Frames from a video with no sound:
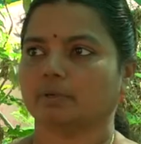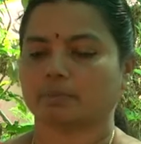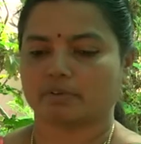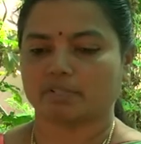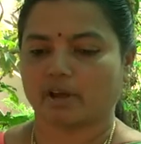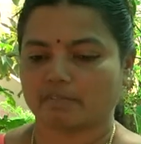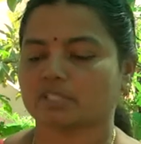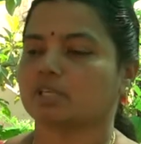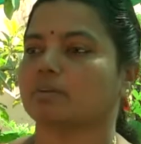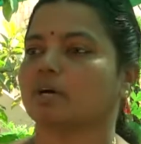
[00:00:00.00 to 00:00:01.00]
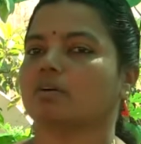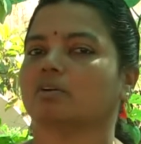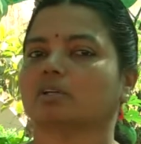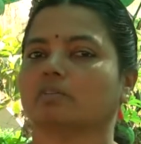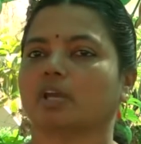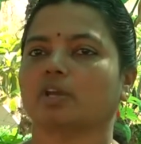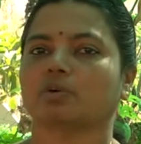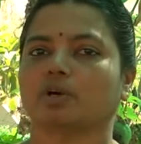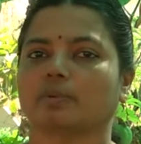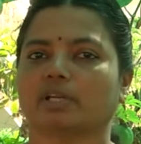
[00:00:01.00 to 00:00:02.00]
இப்போ வந்து அவசரமாக அவங்களுக்கு
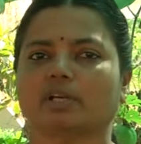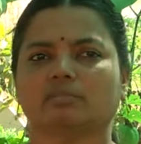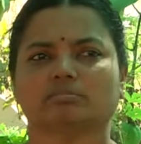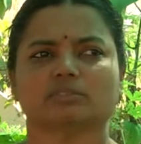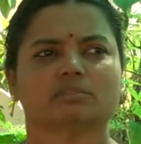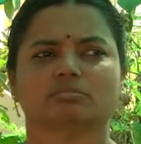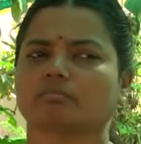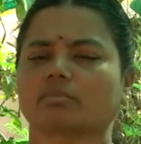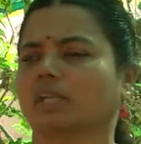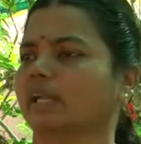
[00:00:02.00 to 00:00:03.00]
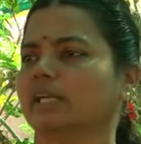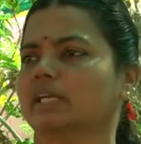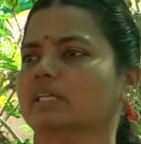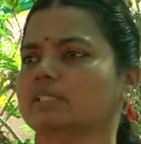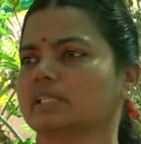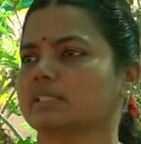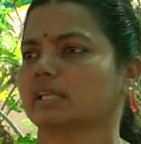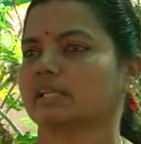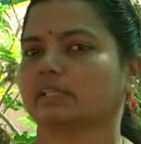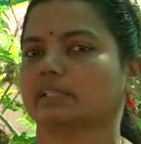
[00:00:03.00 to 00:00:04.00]
வேணும் அப்படின்னா நிறைய
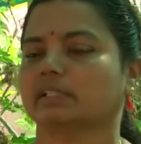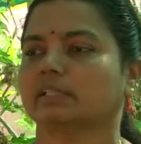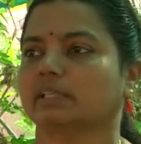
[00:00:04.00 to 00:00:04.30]
நர்சரிஸே இருக்கு